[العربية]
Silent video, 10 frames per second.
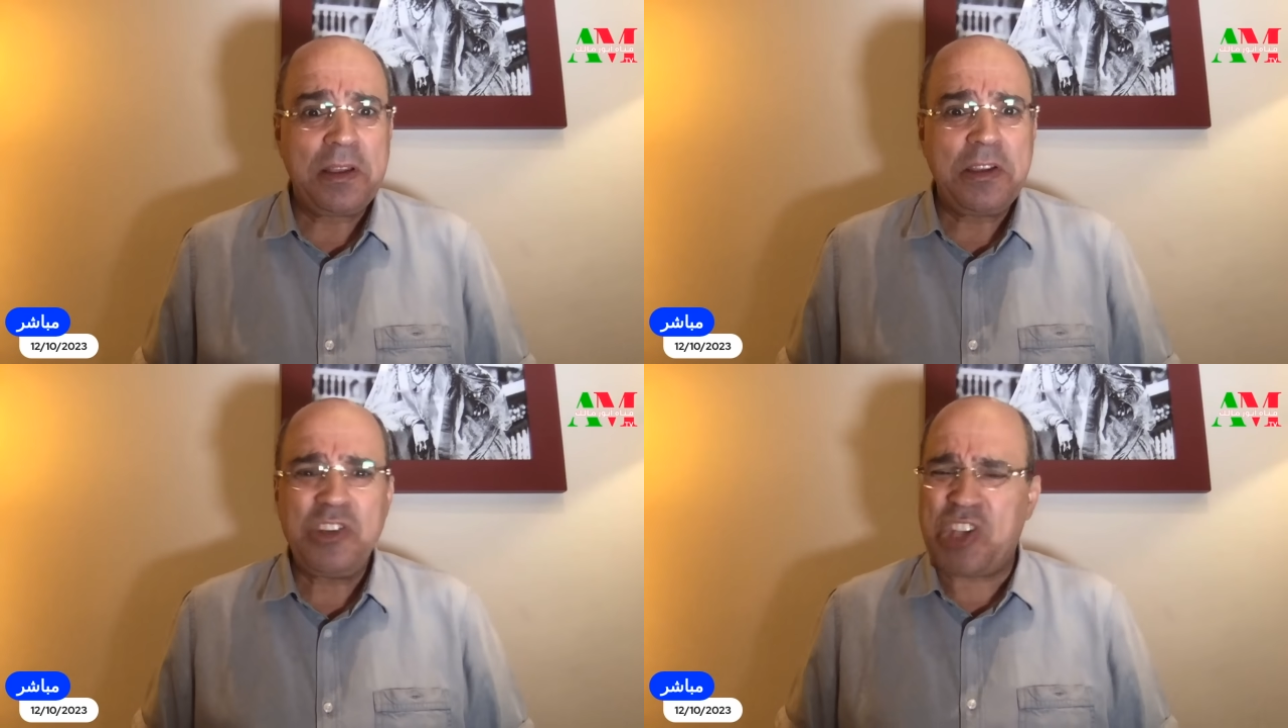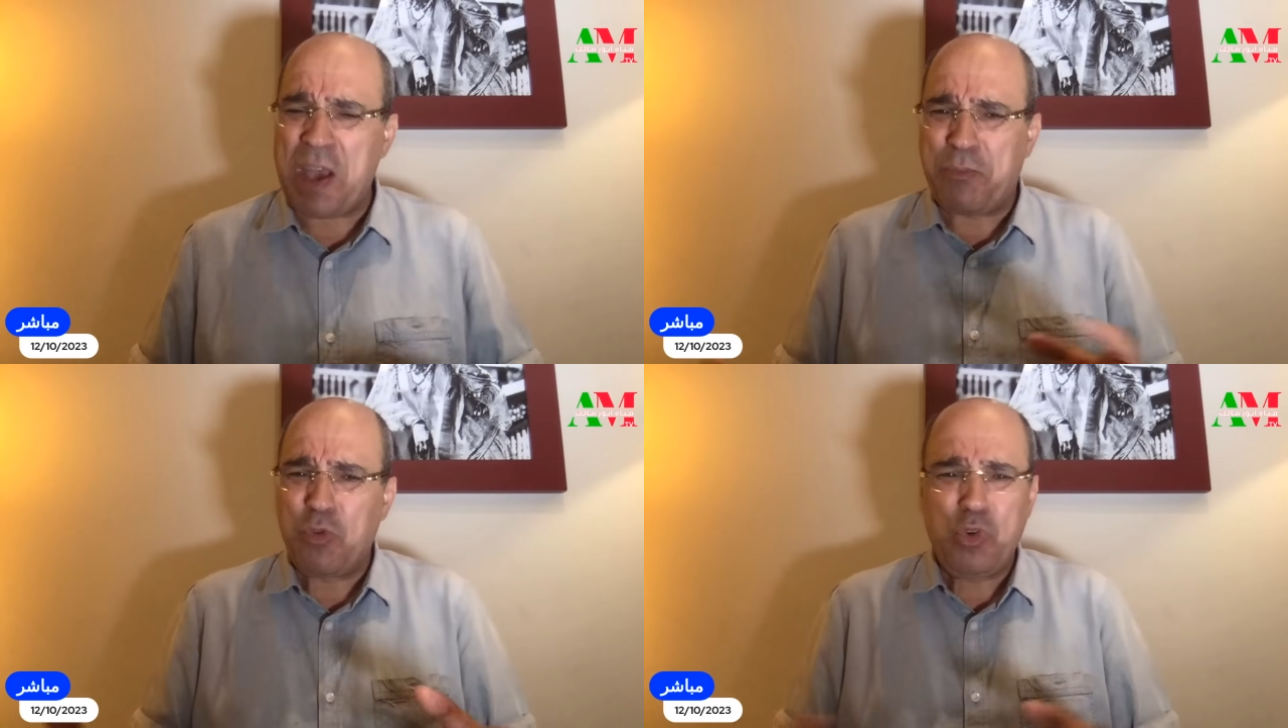
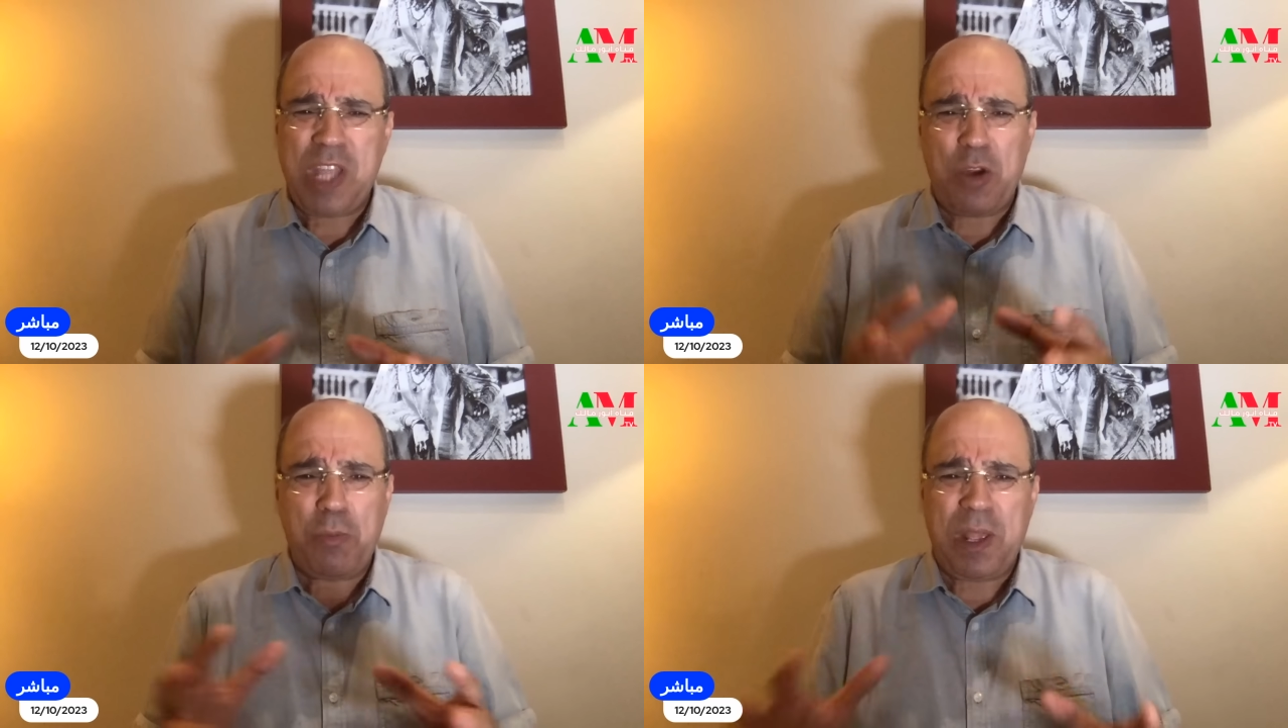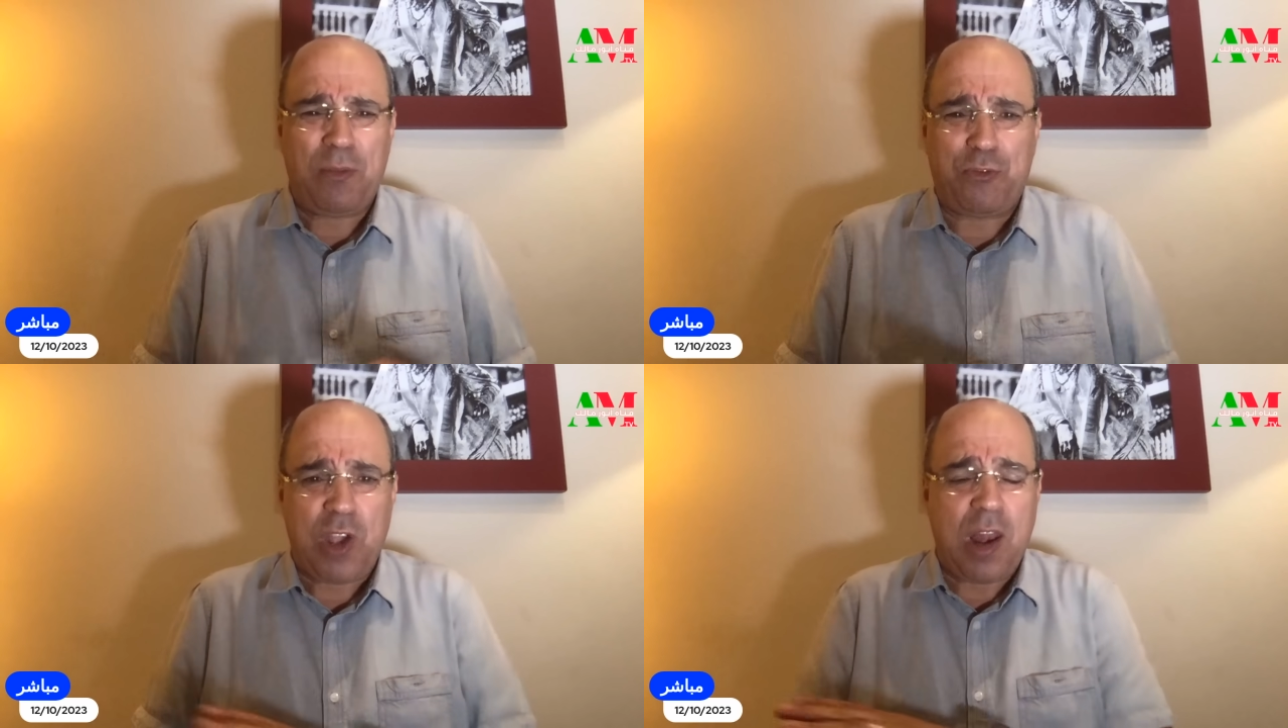جابوه داروا به
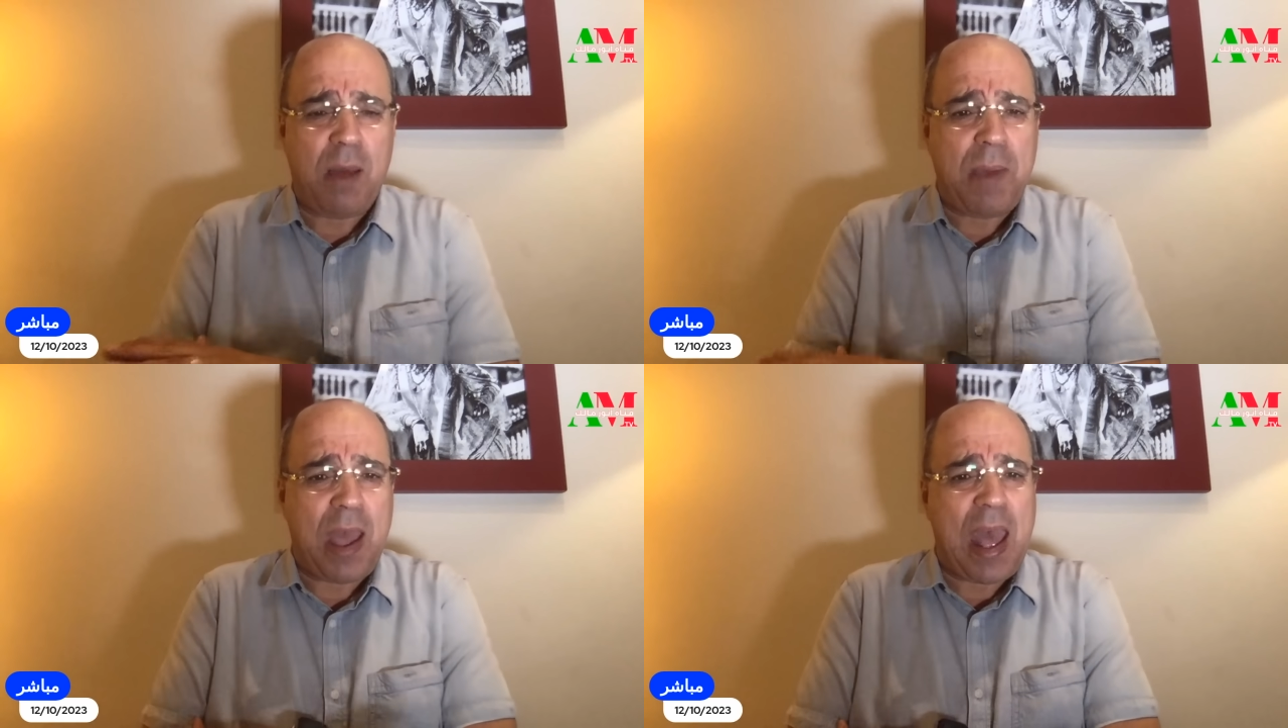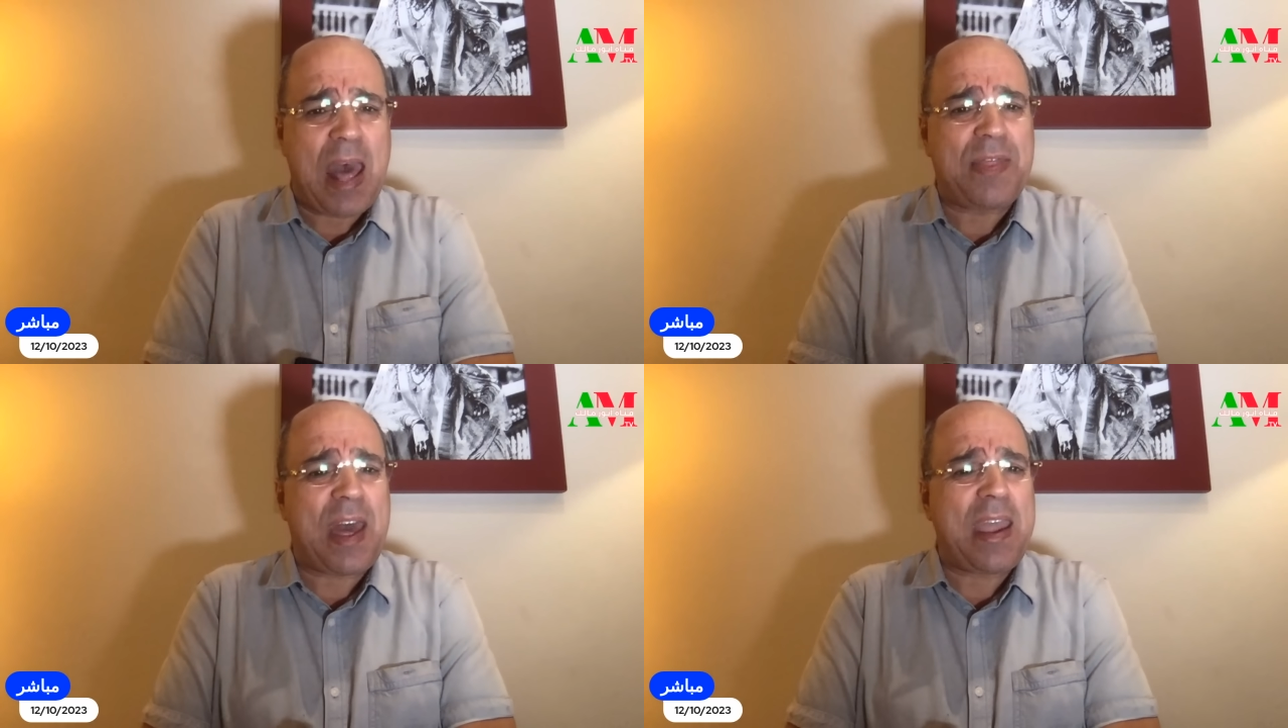الفيلم
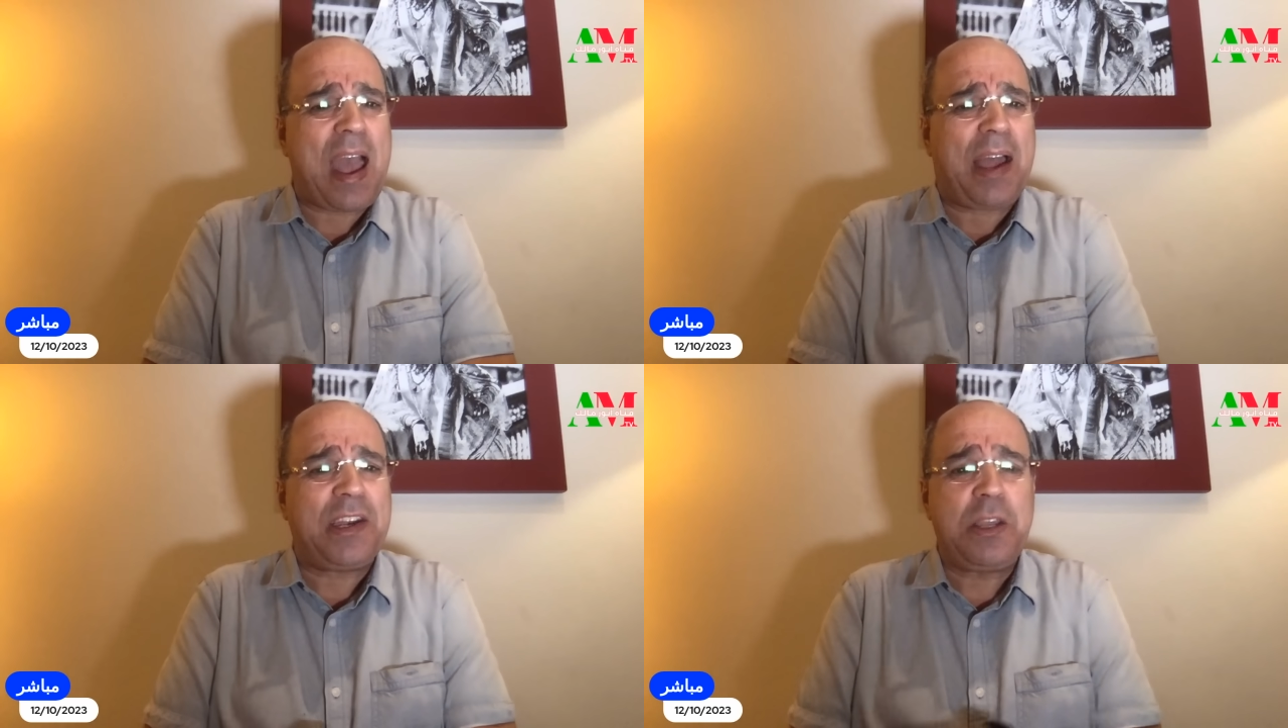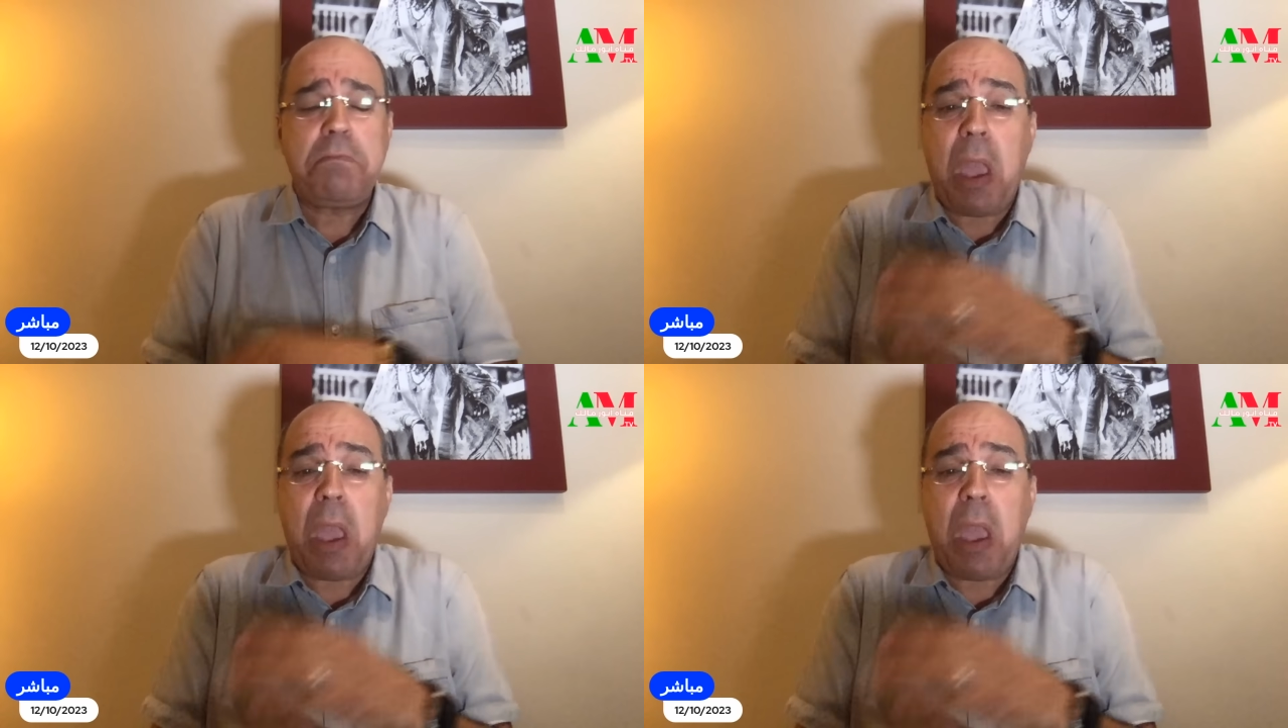هذا يعني ما